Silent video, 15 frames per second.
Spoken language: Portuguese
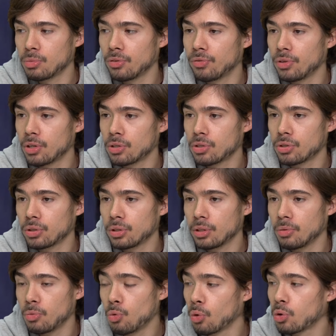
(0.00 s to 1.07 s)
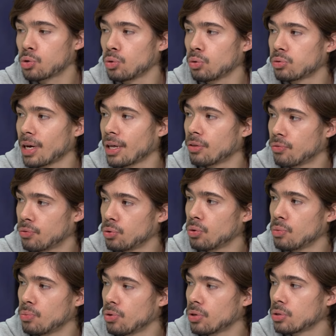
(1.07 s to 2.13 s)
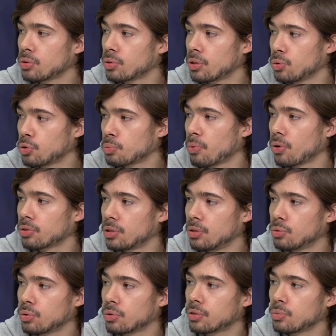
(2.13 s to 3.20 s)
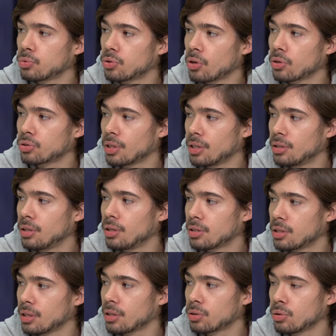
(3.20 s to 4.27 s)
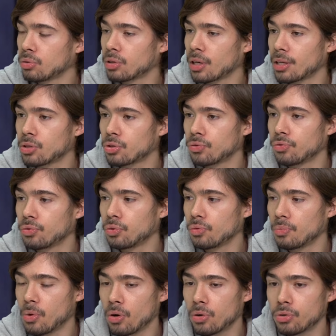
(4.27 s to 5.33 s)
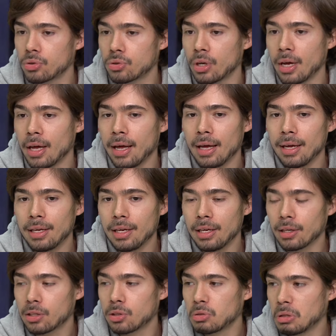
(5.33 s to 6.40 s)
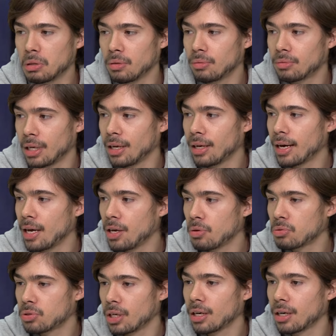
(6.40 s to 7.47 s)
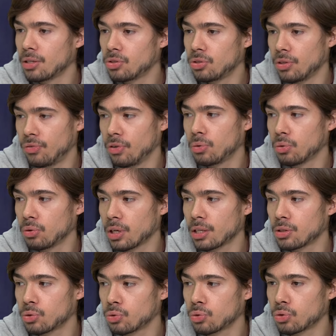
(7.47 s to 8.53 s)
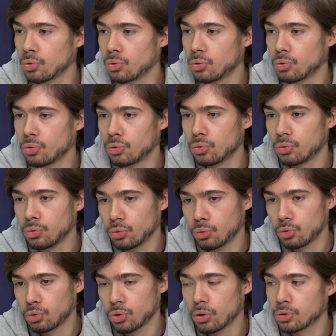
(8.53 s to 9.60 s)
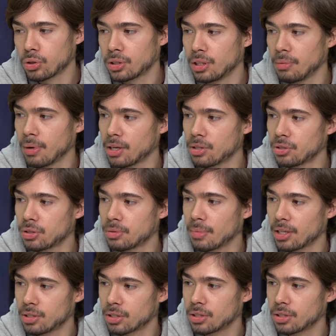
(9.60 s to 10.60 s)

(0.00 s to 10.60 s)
uma vez um resultado volumoso que o Sporting nos últimos jogos tem tido assim resultados volumosos e tem ganho sem grandes dificuldades os, os, jogos assim mais, mais